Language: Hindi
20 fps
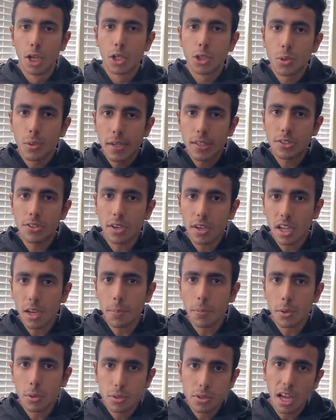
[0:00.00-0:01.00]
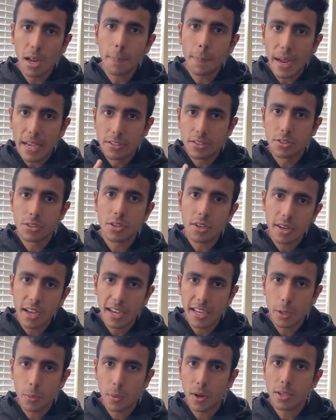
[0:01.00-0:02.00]
सो so, इस चक्कर में नुकसान पैसेंजर
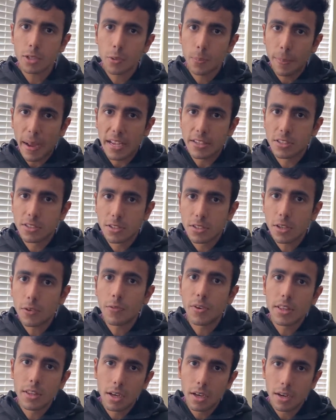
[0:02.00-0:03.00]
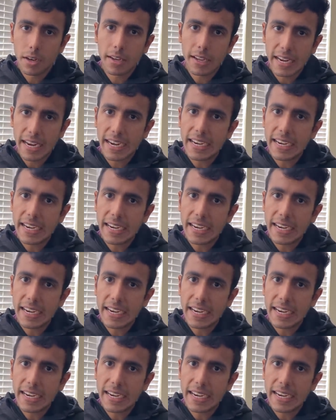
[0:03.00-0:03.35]
का ही हुआ सो पैसेंजर विद हर